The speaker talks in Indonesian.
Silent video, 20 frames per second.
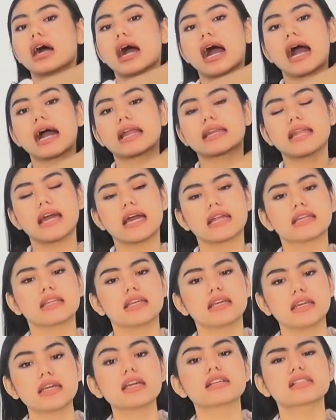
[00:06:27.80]
ada
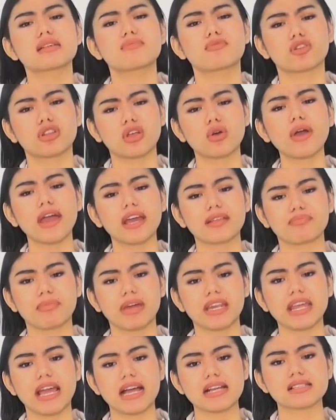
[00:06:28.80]
di, iya sih menurut aku
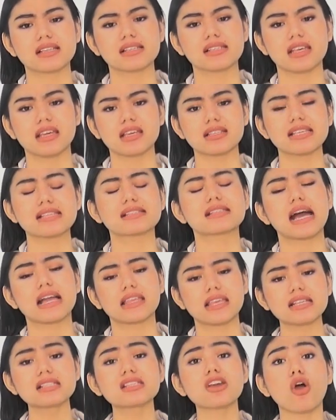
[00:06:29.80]
headbandnya aja sih,
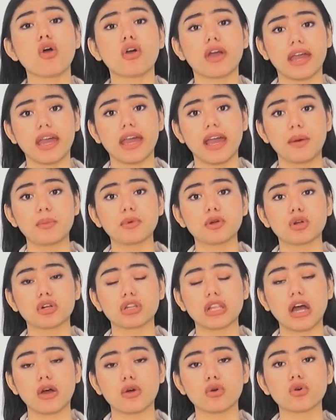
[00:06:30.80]
sisanya sih oke okay ya menurut
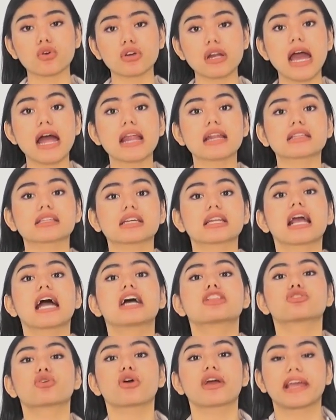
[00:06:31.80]
aku. Dan
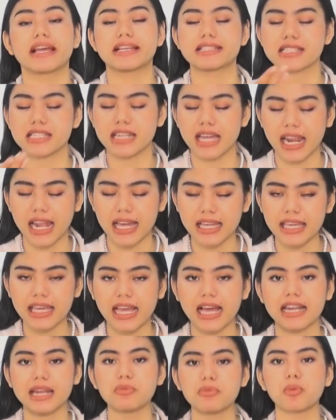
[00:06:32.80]
tergantung occasionnya lagi,
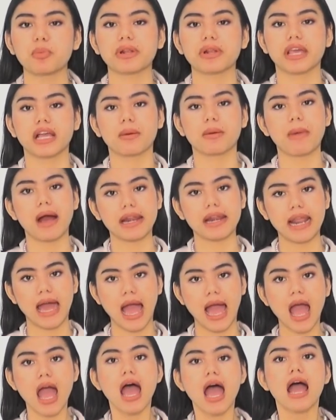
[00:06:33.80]
kalian mau pergi
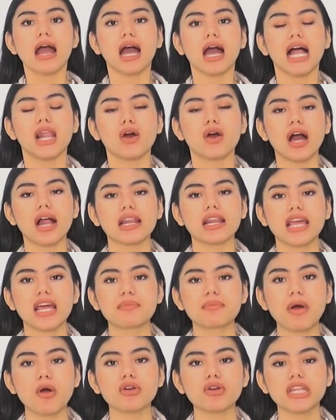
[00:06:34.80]
kemana. Kalau
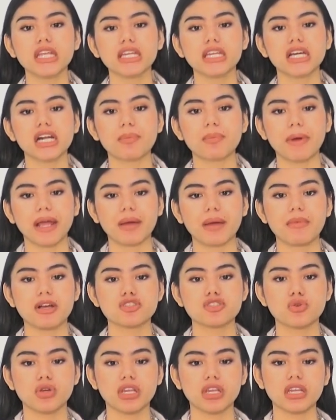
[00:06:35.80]
kalian mau dinner pakai
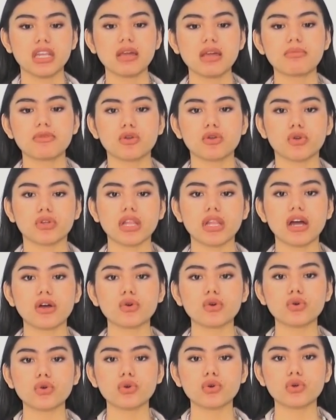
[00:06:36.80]
baju ini, menurut
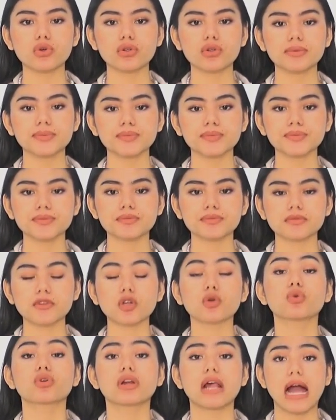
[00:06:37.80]
aku
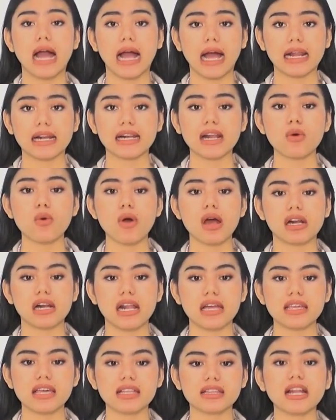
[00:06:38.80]
kurang karena
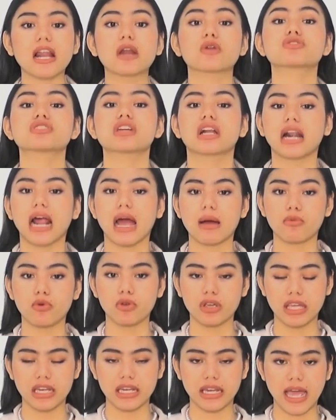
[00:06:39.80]
warnanya terlalu cerah
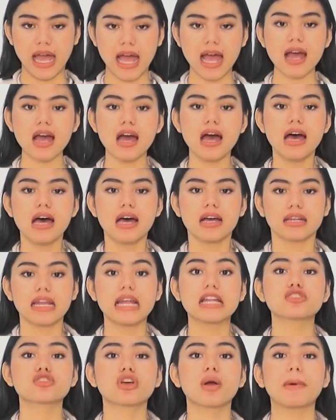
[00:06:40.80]
mungkin ya
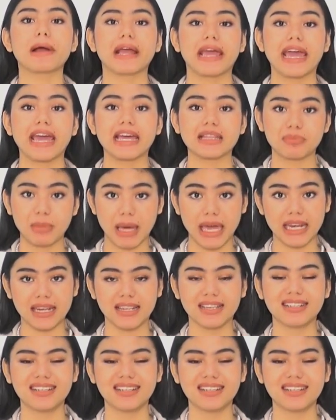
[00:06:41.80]
dan juga pakai headband.